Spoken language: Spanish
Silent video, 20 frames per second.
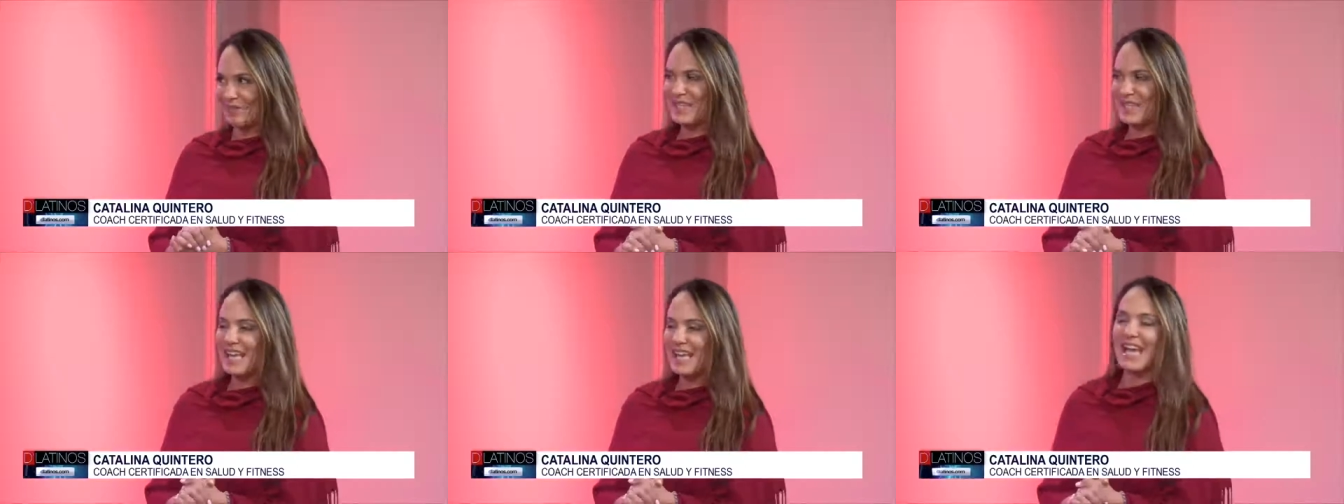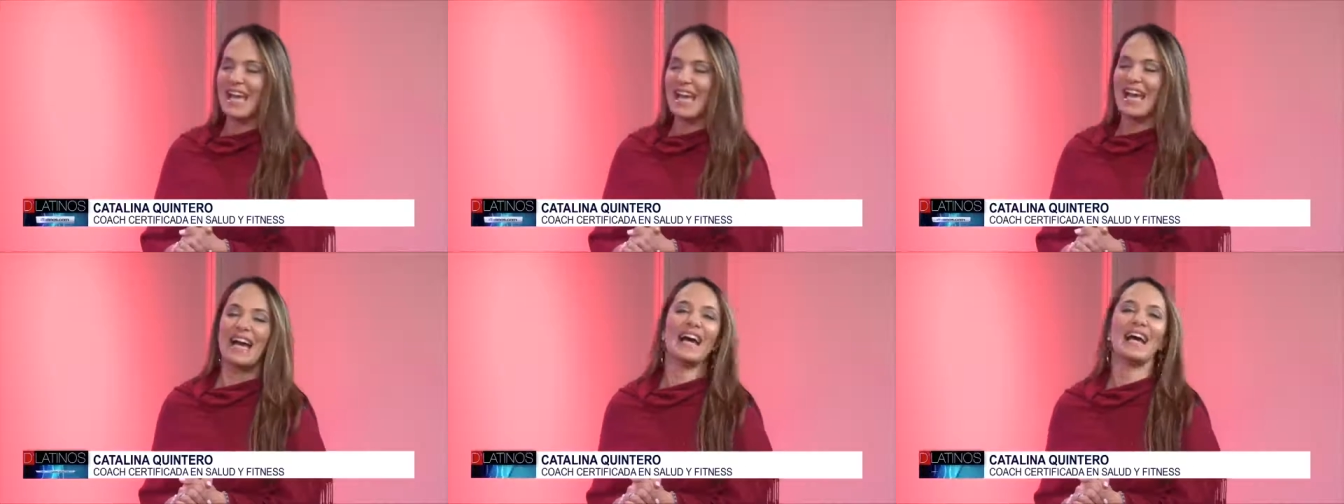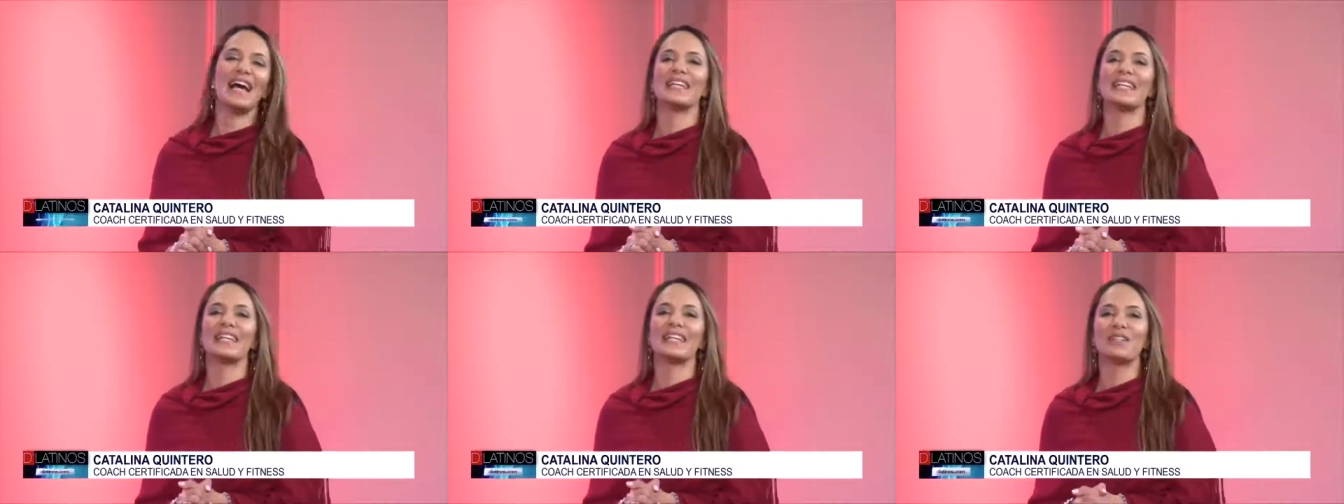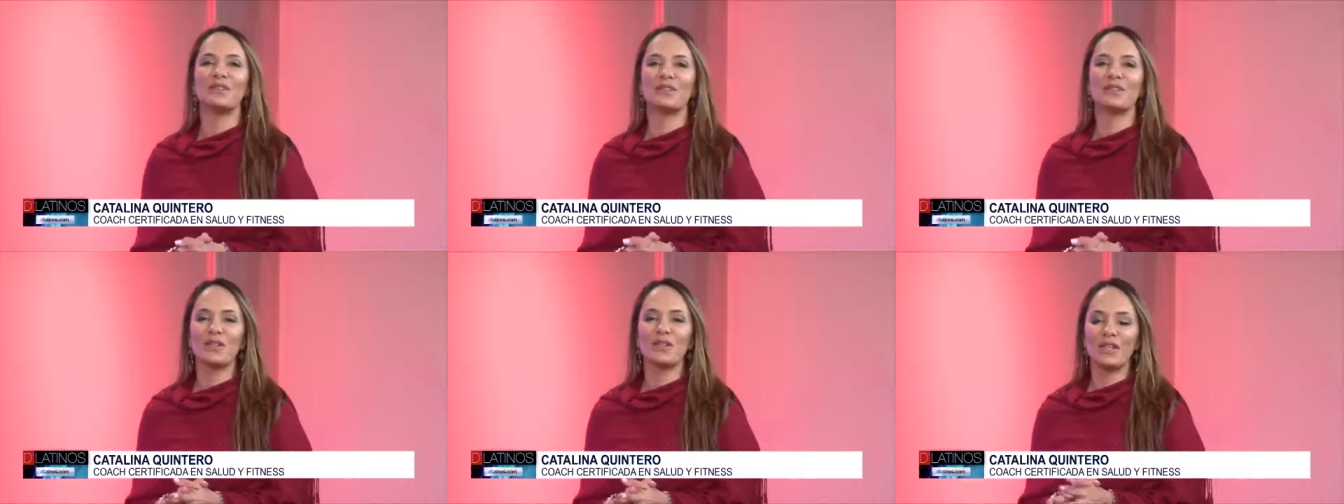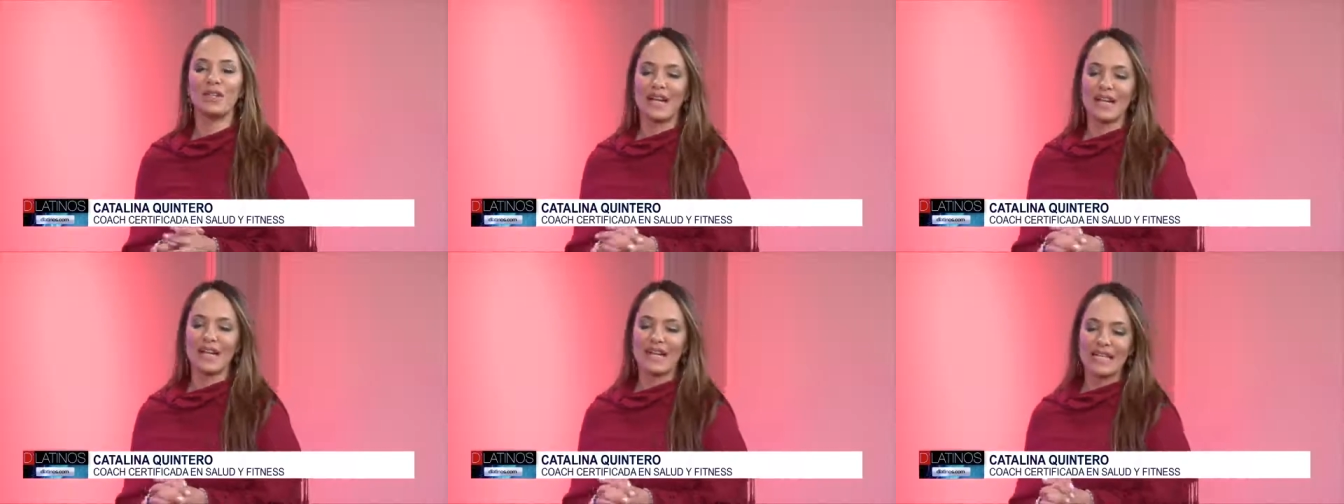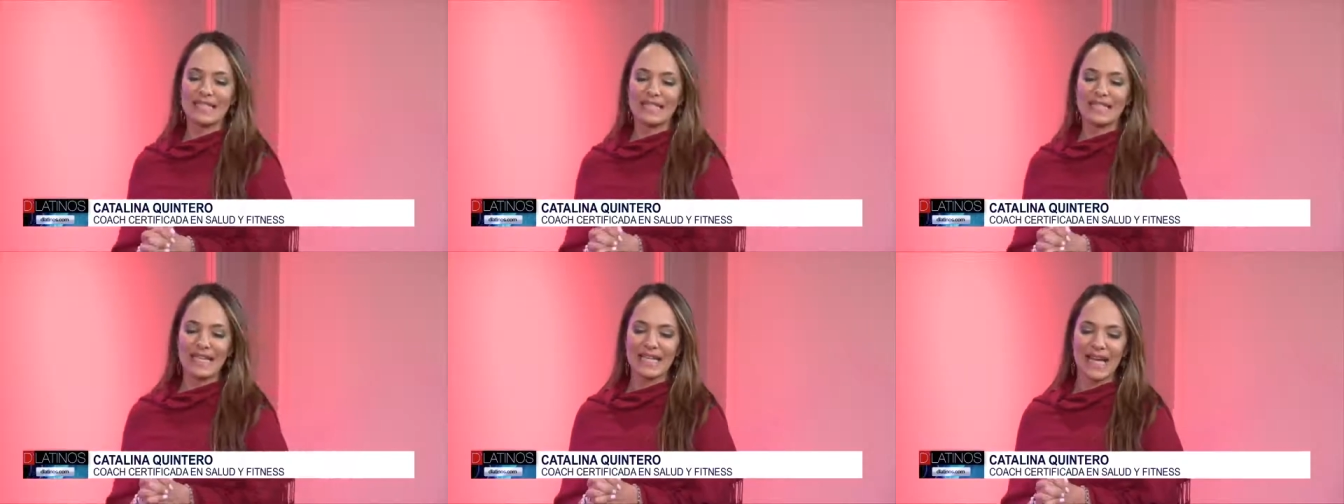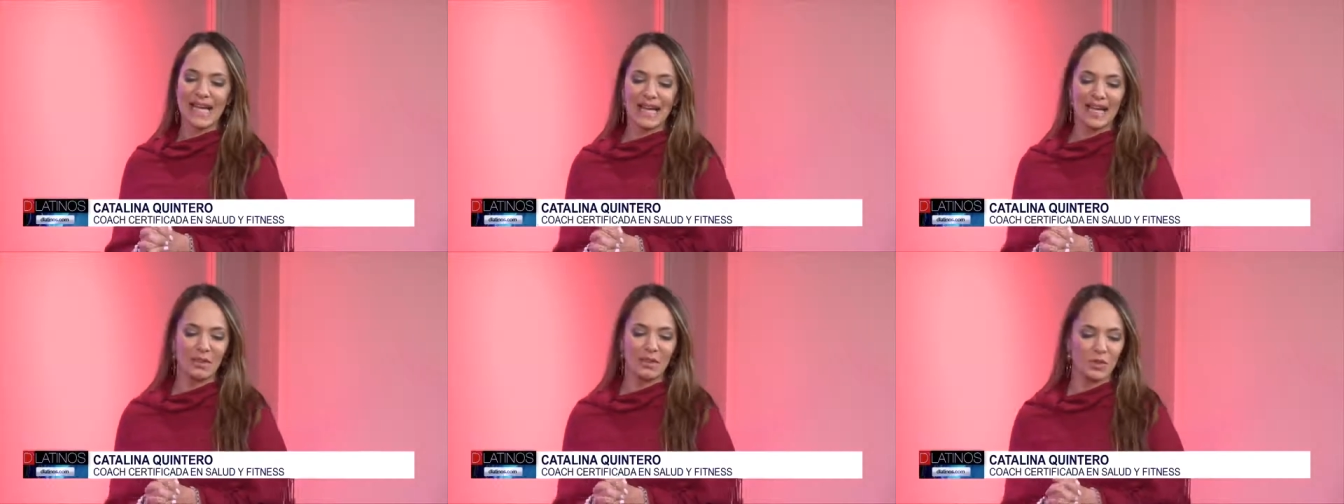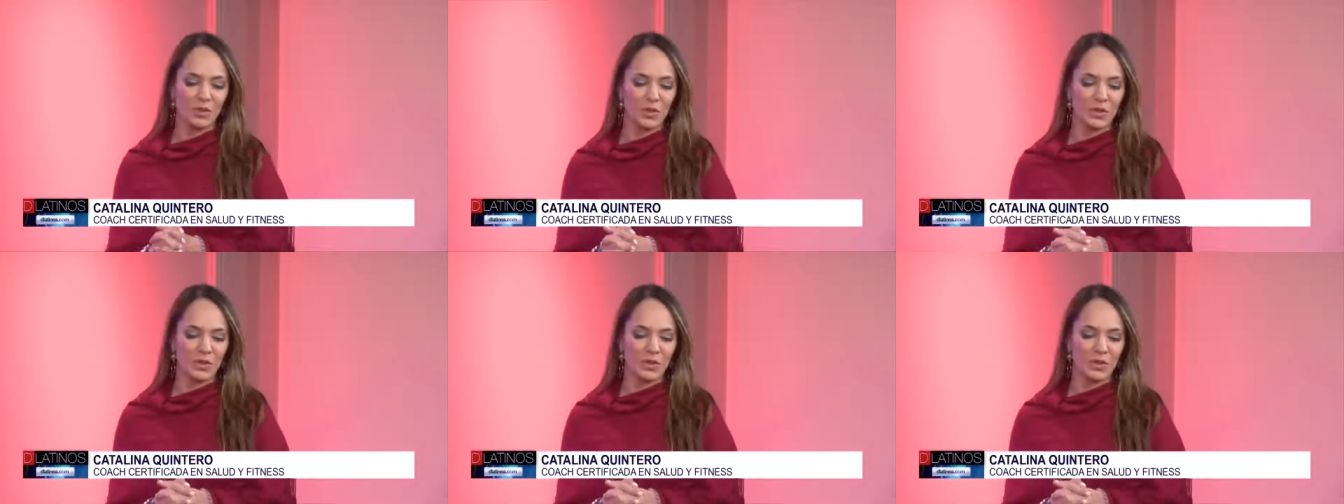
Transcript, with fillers: Mm. Hay que controlar la sal.